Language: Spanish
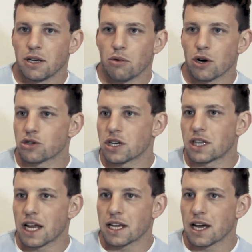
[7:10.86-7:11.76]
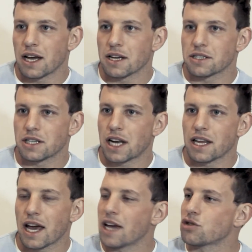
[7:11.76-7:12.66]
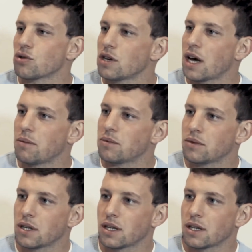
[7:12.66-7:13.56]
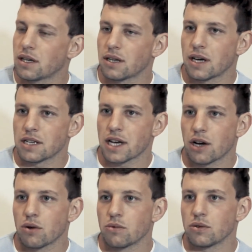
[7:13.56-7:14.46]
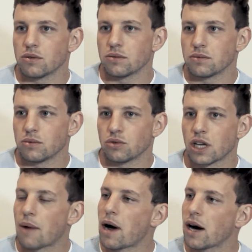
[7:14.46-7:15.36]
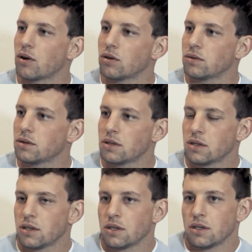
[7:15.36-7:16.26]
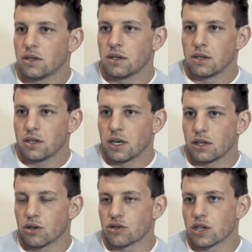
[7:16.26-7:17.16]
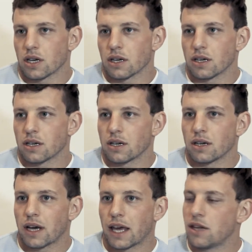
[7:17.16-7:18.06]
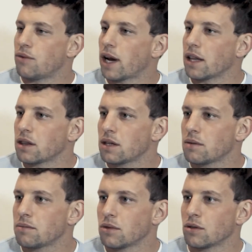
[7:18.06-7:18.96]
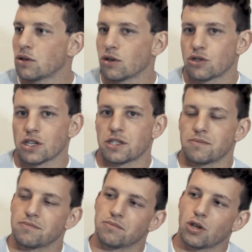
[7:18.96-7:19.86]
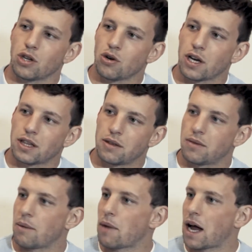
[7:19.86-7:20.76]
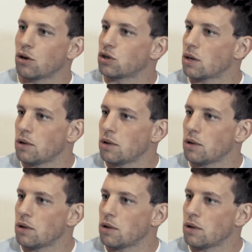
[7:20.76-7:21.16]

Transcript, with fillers: y bueno, se extraña, se extraña eso, digamos. Eh, allá es como un trabajo, entonces es diferente. No, sé, no digo que esté mal o esté